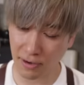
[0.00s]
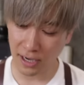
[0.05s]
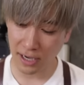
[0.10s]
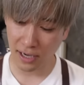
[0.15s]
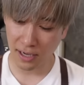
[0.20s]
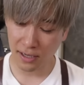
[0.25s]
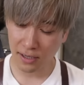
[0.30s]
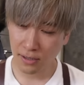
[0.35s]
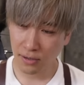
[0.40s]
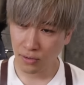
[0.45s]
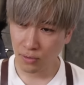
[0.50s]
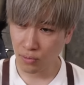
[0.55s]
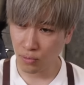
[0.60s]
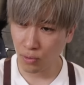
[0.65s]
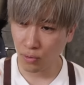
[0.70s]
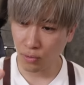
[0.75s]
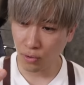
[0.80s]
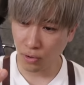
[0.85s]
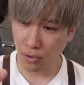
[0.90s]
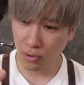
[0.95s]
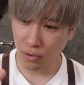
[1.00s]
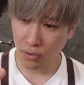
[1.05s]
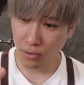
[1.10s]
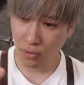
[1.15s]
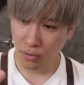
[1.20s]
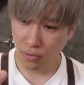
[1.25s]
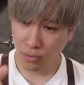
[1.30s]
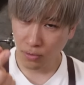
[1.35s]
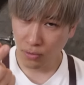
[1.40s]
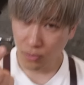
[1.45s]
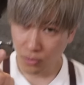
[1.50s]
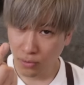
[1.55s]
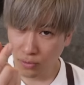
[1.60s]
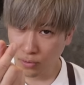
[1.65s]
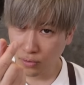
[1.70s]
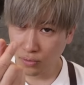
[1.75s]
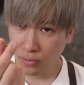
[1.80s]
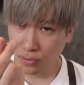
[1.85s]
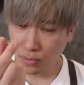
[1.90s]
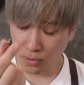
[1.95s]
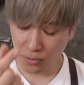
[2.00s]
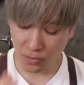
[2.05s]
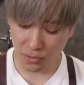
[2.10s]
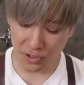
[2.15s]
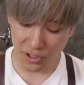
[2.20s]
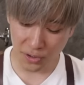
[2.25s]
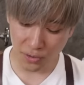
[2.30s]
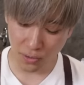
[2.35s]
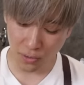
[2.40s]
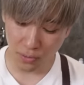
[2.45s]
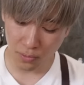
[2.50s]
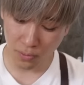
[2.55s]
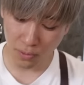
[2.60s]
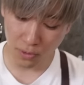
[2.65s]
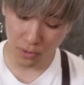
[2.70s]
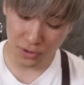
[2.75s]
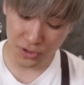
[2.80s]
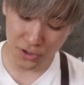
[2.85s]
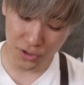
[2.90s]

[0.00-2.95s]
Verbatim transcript: はこここの2本を